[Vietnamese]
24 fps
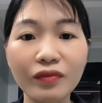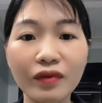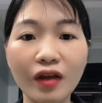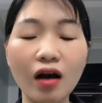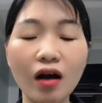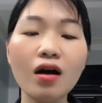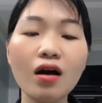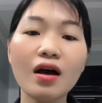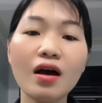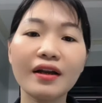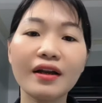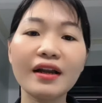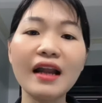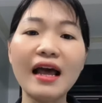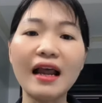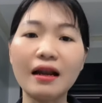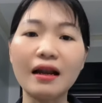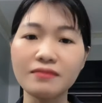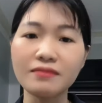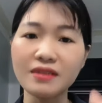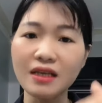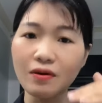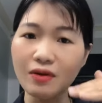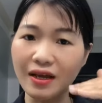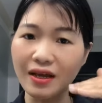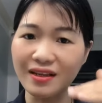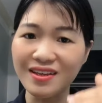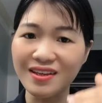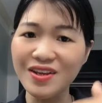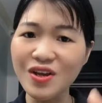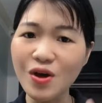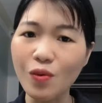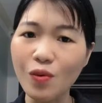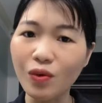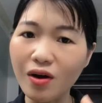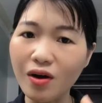đó để làm sao để
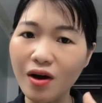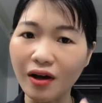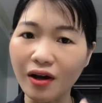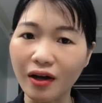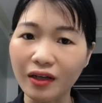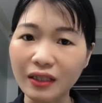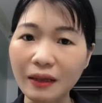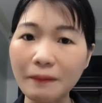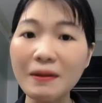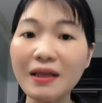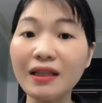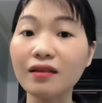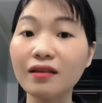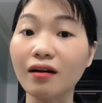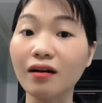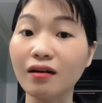nhiều người người ta biết